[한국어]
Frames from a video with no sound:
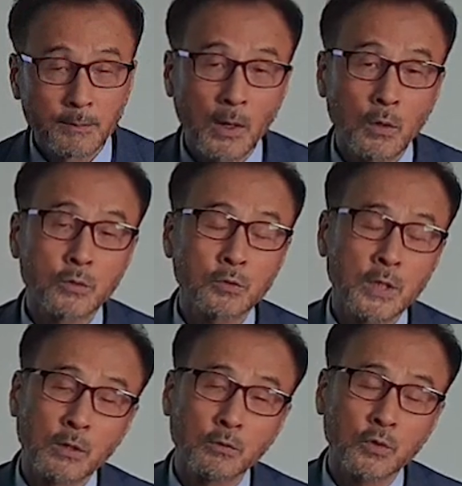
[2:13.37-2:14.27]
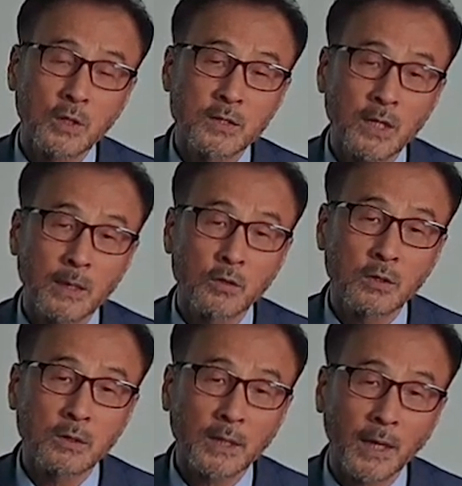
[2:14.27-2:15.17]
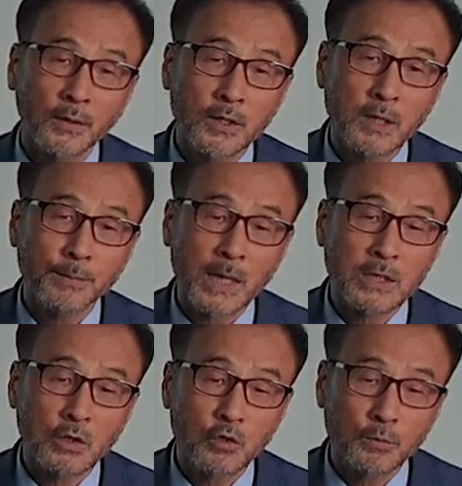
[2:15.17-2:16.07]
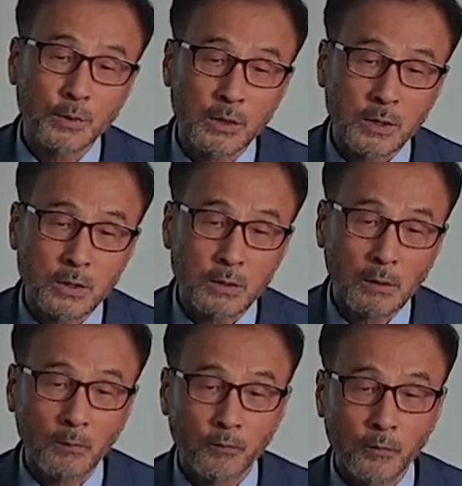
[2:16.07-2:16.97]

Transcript: 방어 체제를 구축한 사람들은 당연히 백제 유민들이죠.